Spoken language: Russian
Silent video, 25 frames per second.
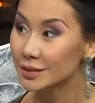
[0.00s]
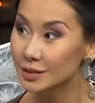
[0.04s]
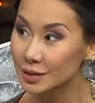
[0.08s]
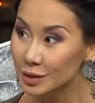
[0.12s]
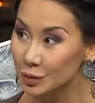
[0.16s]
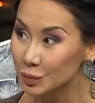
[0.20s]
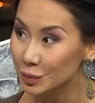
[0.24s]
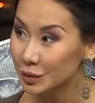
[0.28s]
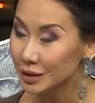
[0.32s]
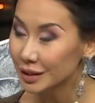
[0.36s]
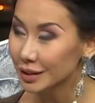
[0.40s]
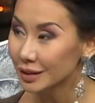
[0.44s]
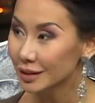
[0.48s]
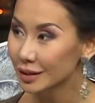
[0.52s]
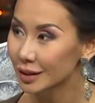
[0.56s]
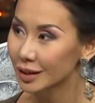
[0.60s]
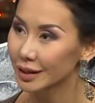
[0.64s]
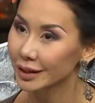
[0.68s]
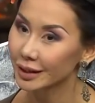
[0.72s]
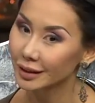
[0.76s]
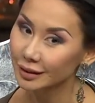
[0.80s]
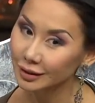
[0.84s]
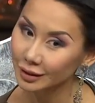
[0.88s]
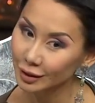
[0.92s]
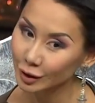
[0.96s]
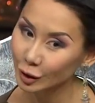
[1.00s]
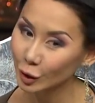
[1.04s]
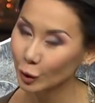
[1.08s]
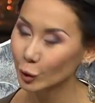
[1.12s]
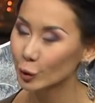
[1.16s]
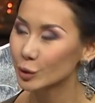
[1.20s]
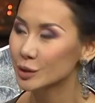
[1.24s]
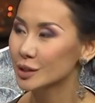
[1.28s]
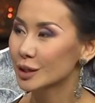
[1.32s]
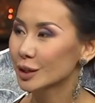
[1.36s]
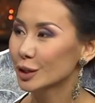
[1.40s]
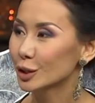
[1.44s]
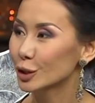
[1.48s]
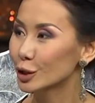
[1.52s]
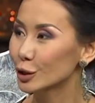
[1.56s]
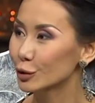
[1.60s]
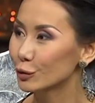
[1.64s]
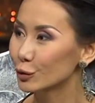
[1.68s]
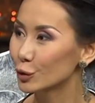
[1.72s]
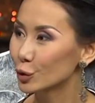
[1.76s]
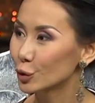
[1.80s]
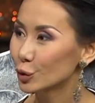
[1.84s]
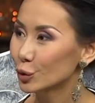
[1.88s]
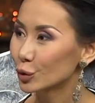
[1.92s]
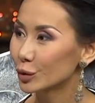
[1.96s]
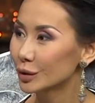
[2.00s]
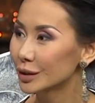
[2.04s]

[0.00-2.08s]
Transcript: в СМИ, редко даете интервью.